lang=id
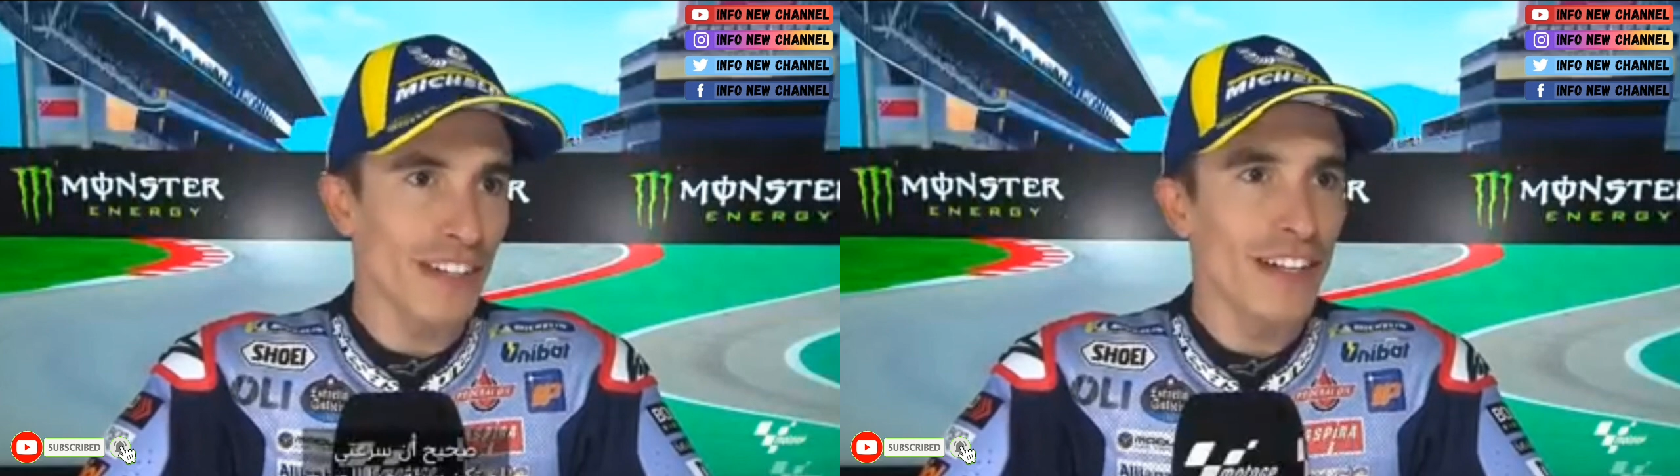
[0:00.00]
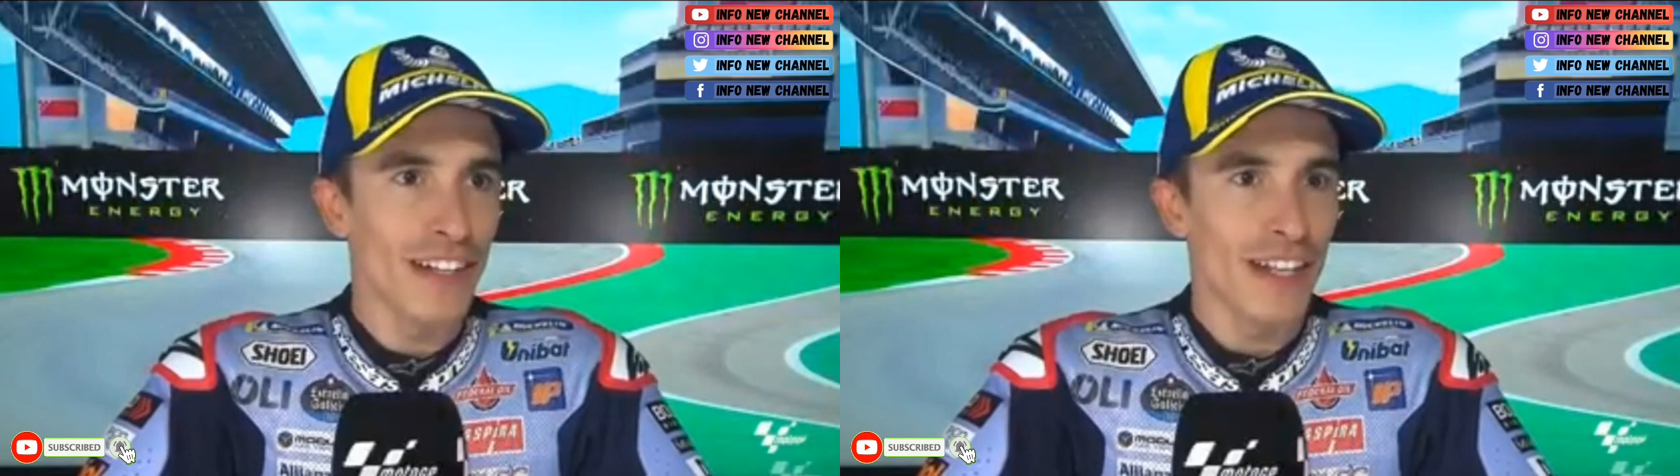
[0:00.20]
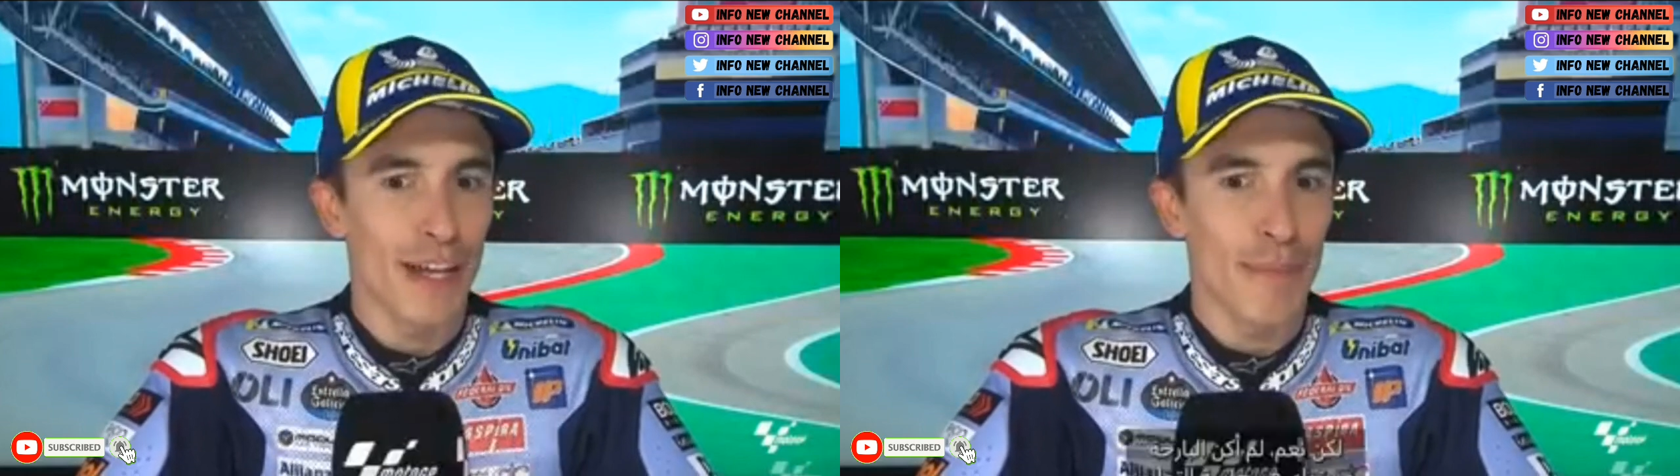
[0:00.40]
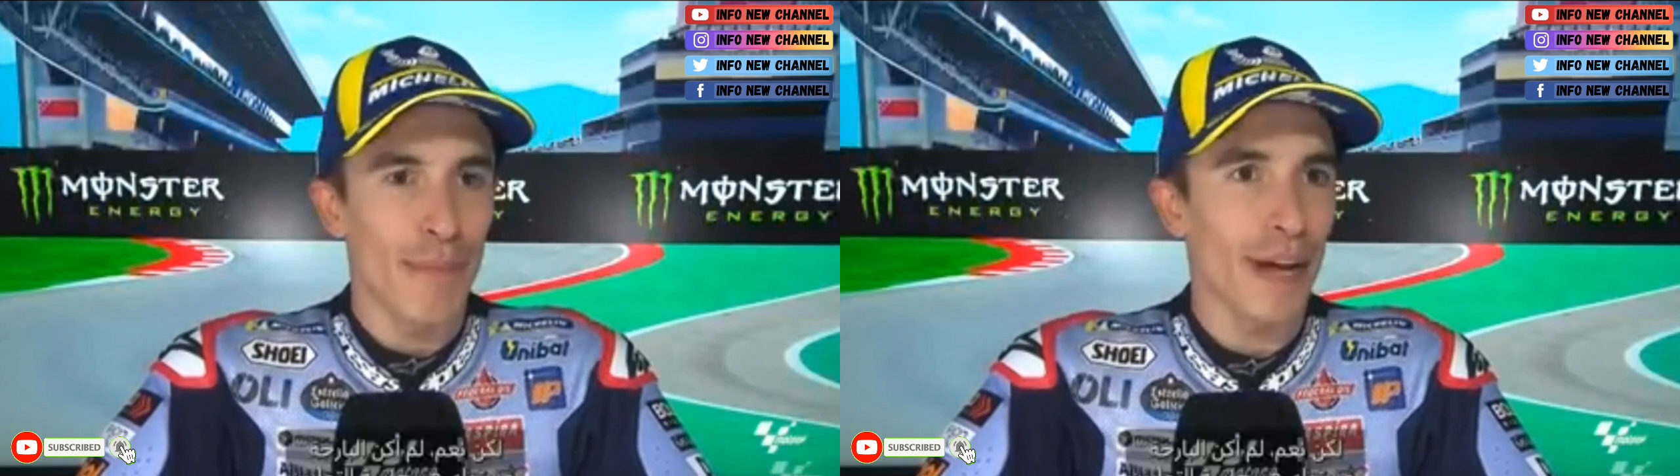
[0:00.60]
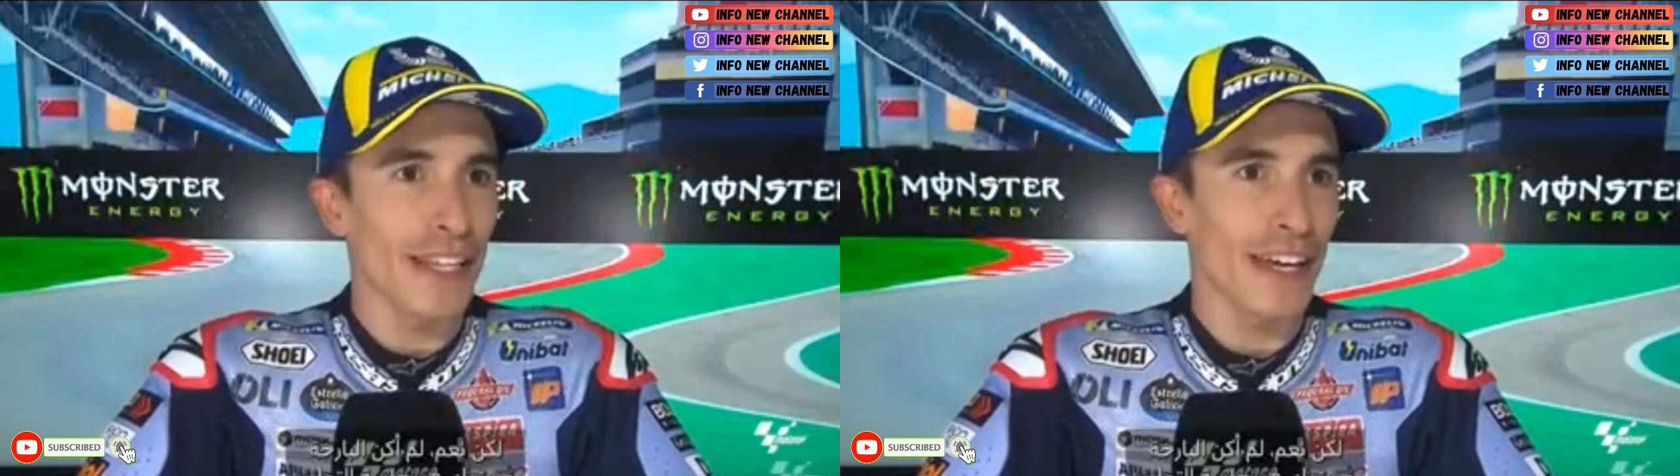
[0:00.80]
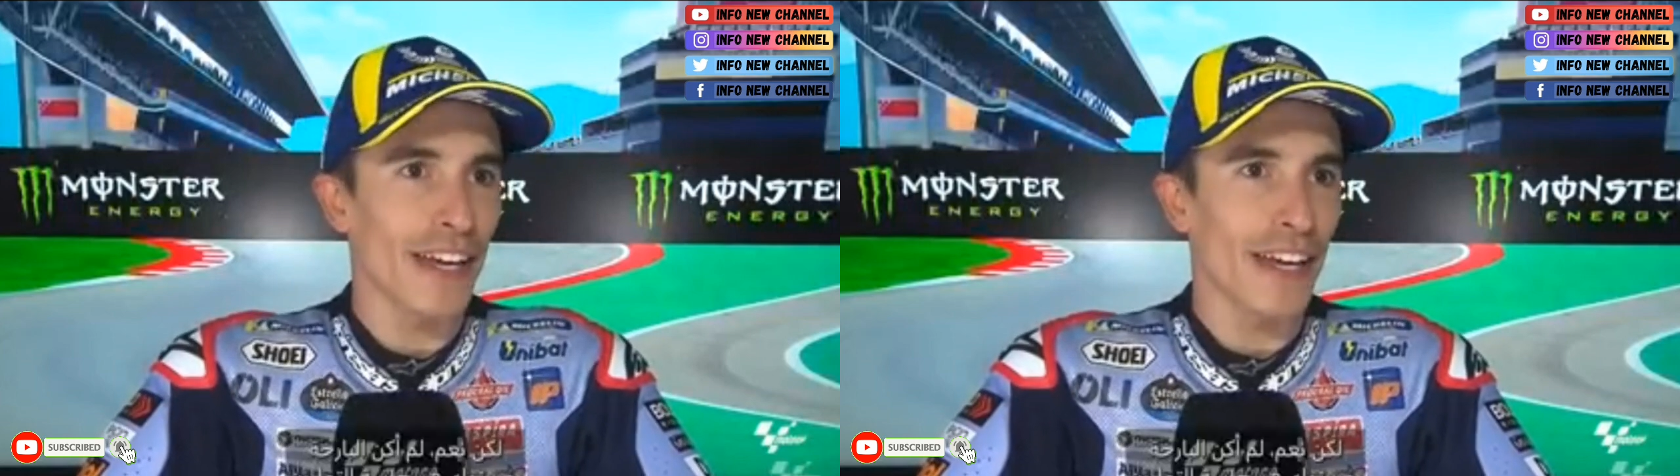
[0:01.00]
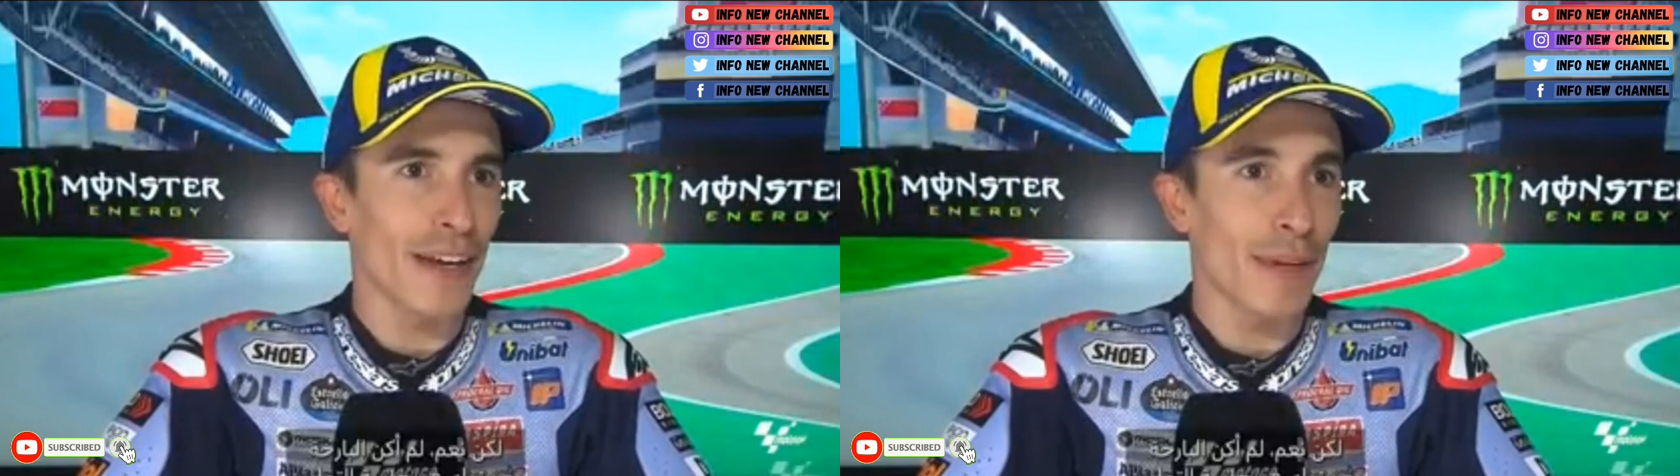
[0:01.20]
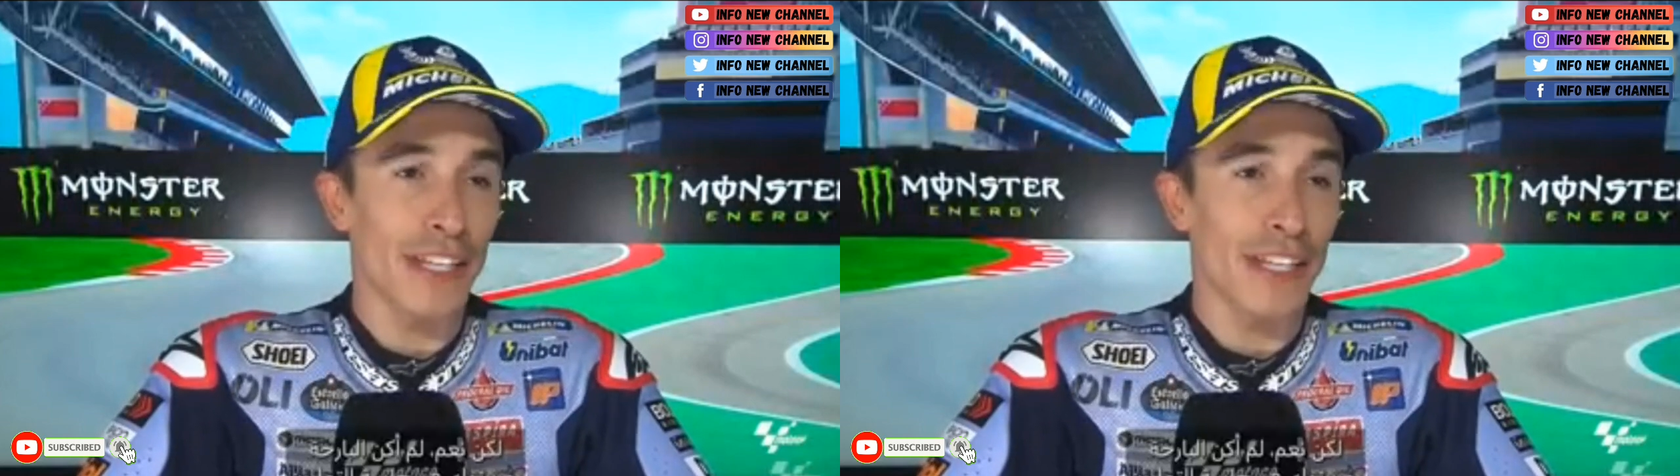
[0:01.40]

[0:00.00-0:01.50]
mengingatkan saya kepada